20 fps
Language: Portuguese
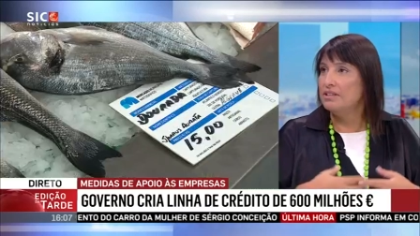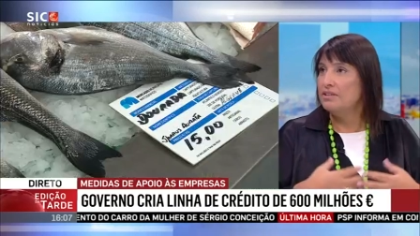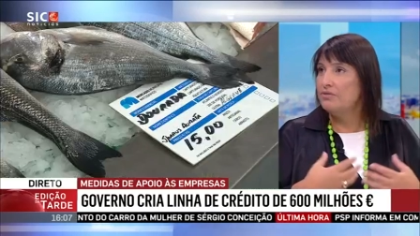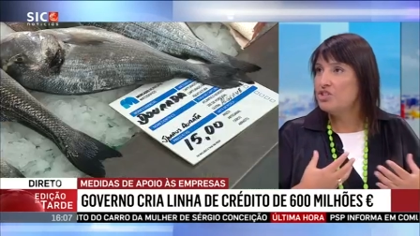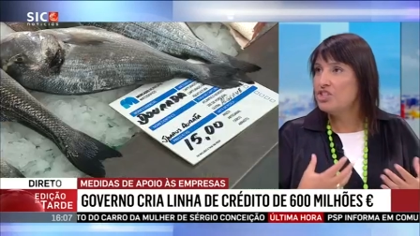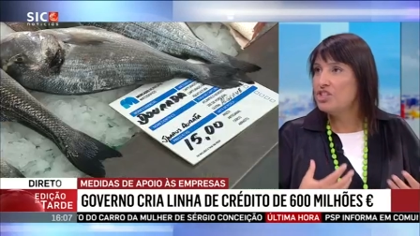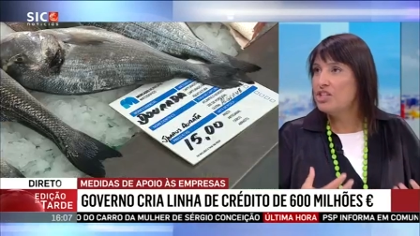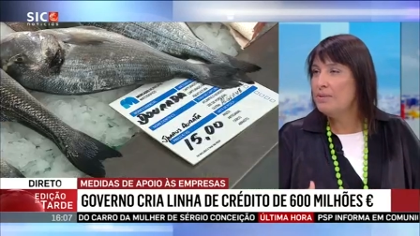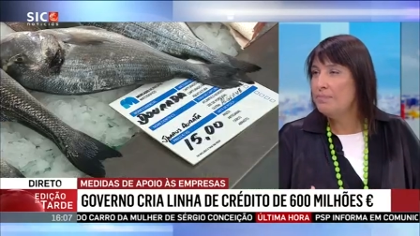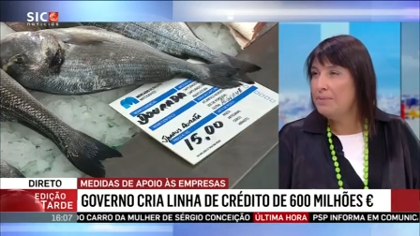
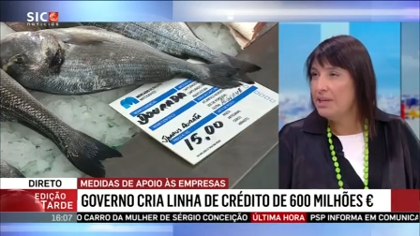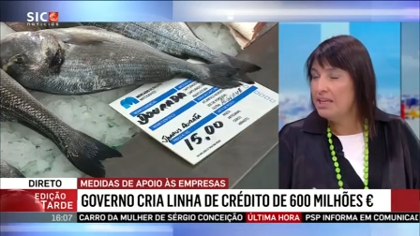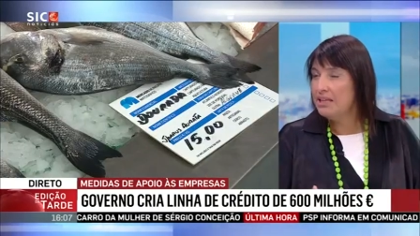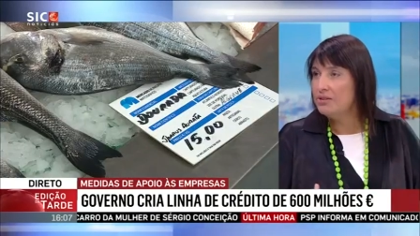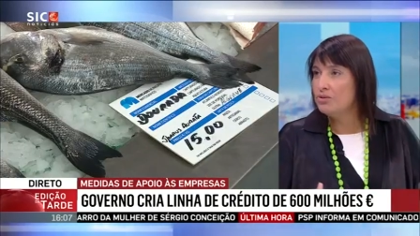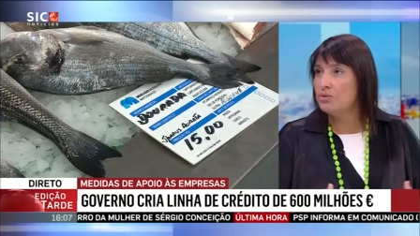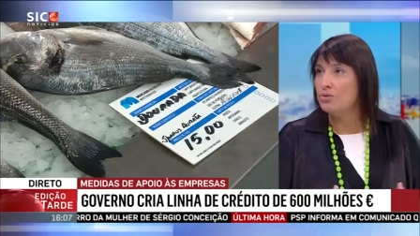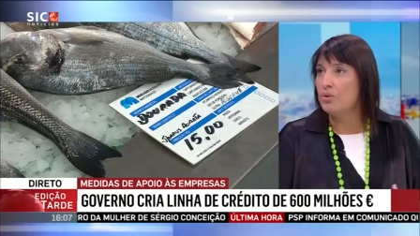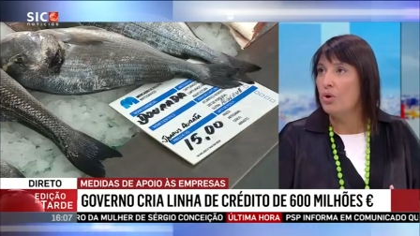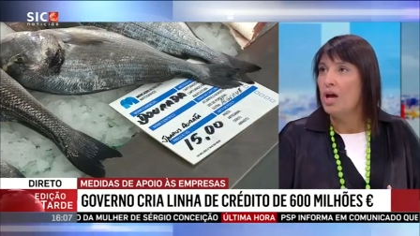
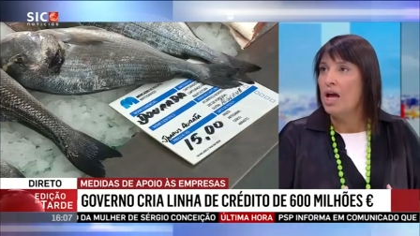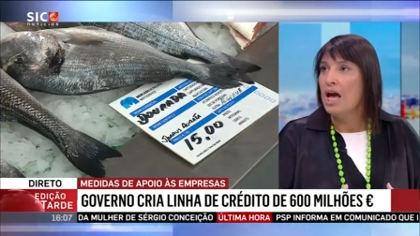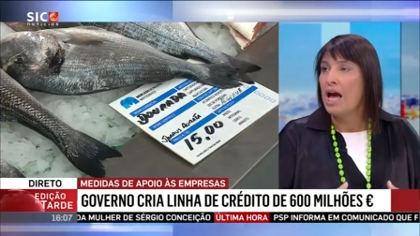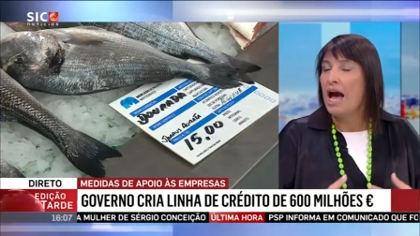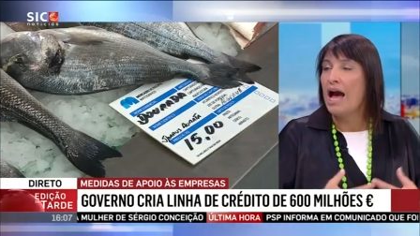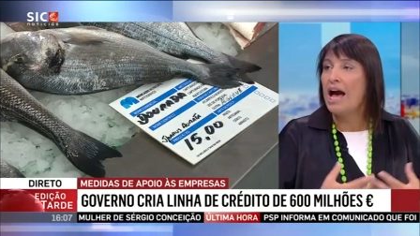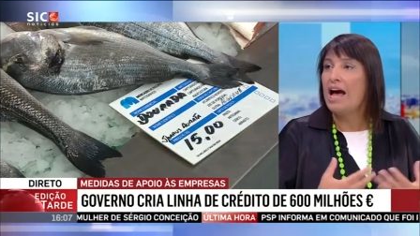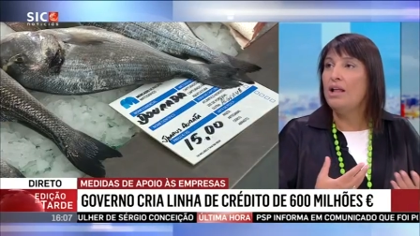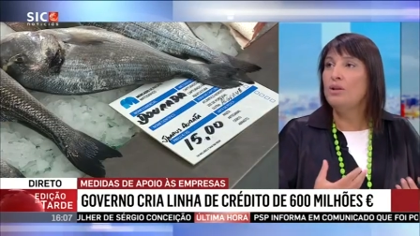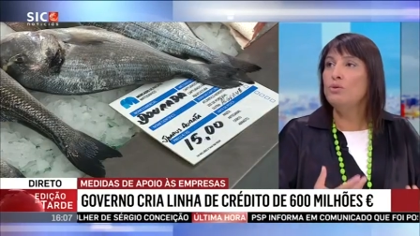investimento,
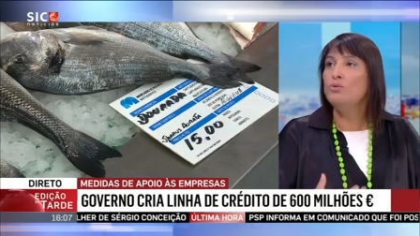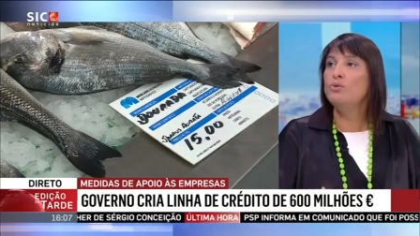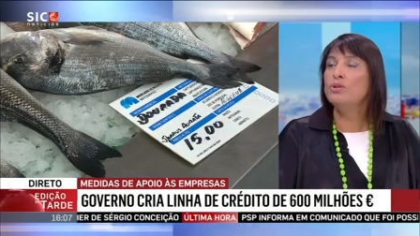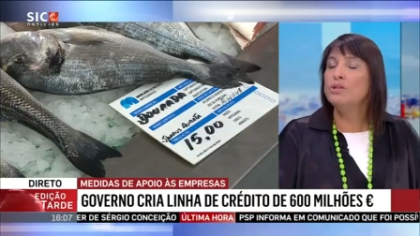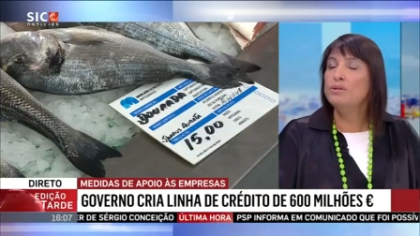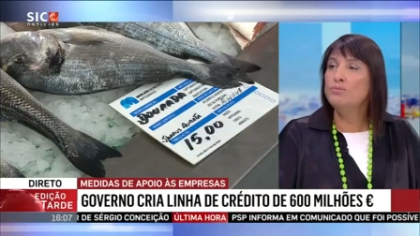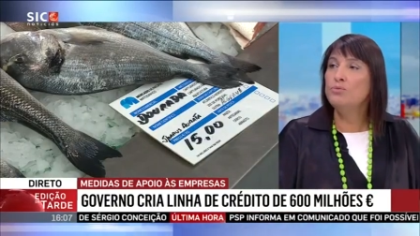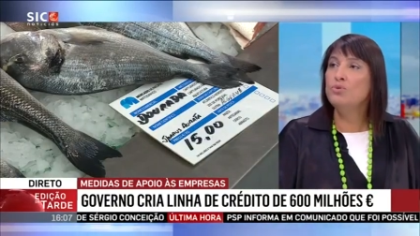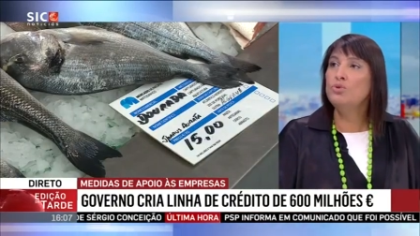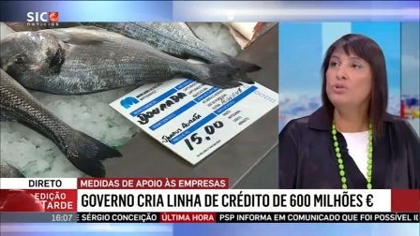algo
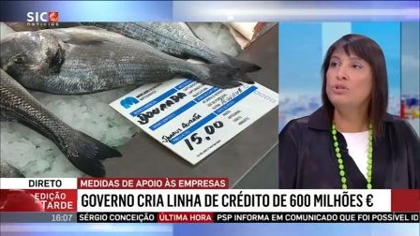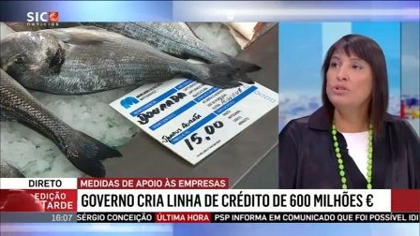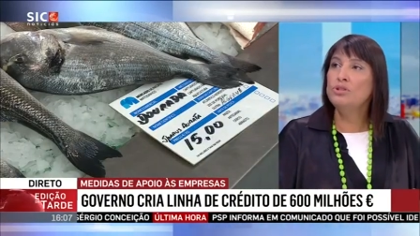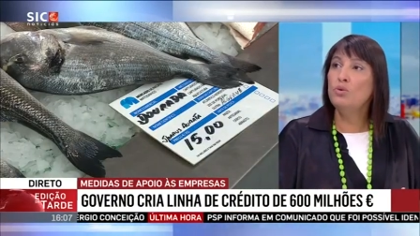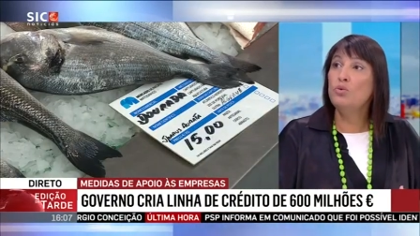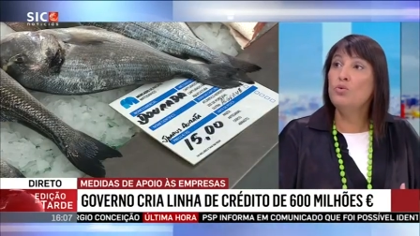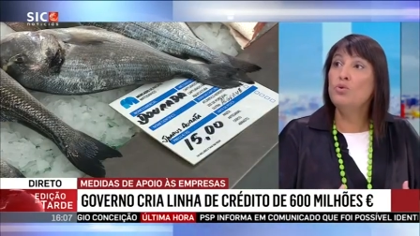que mude o